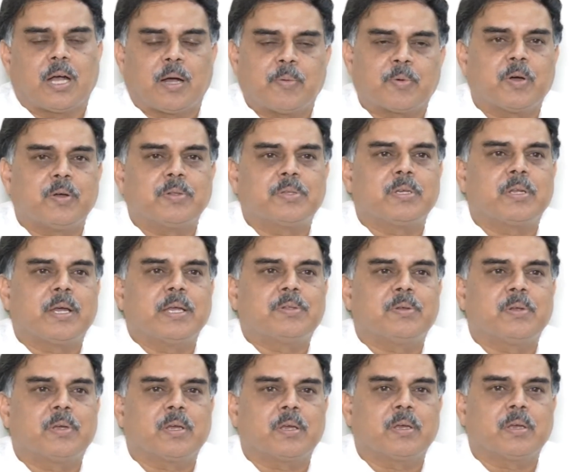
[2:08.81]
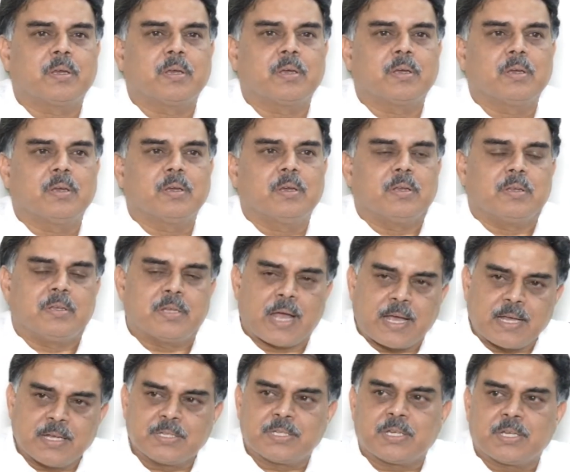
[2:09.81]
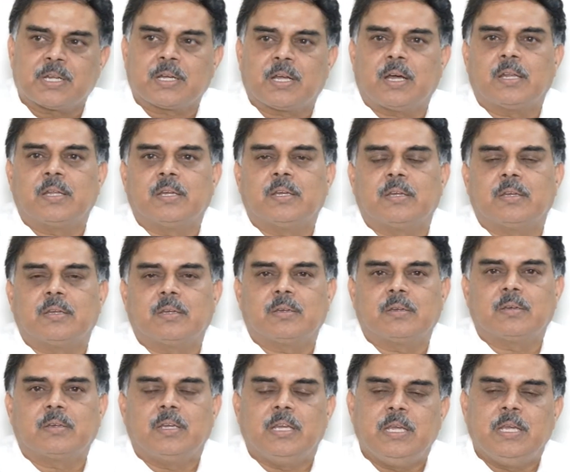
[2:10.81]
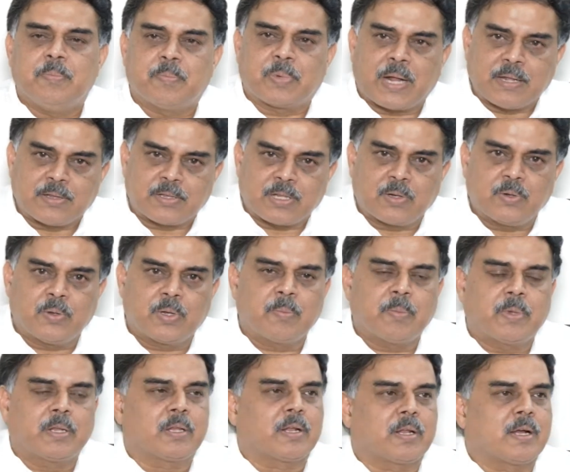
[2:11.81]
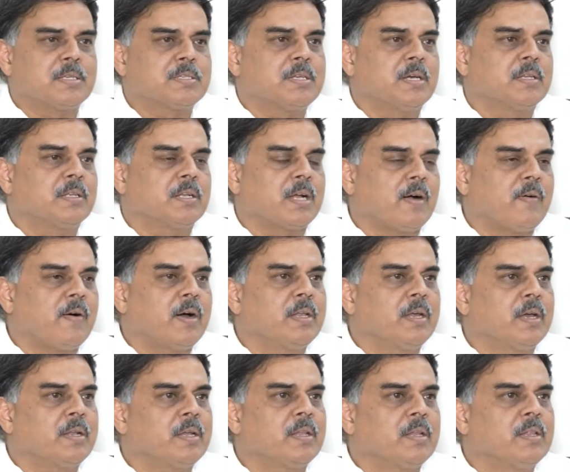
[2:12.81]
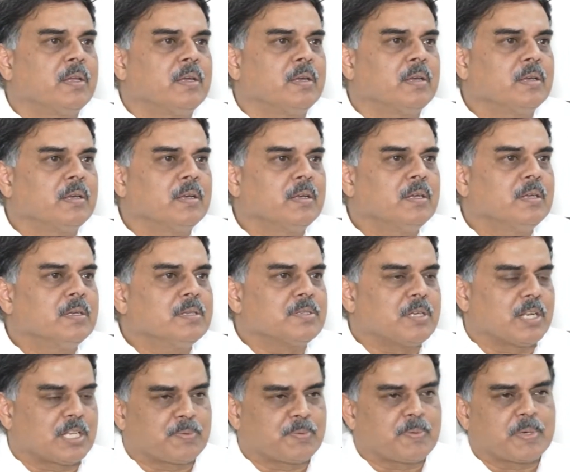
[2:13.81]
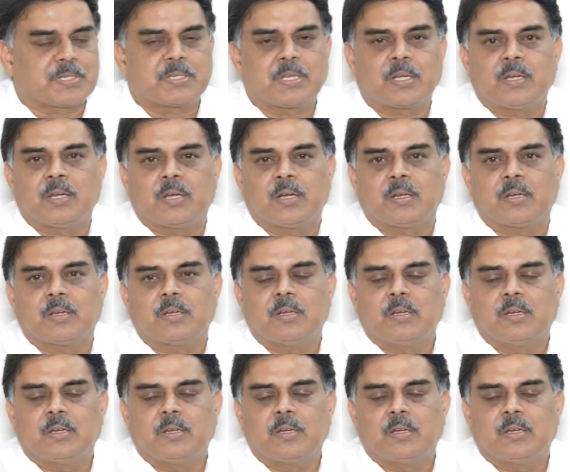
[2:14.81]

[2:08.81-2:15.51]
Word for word: అమరావతి రైతులకి న్యాయం జరగాలి ఈ ప్రాంతంలోనే మనకి రాజధాని రావాలి అనేది చాలా స్పష్టంగా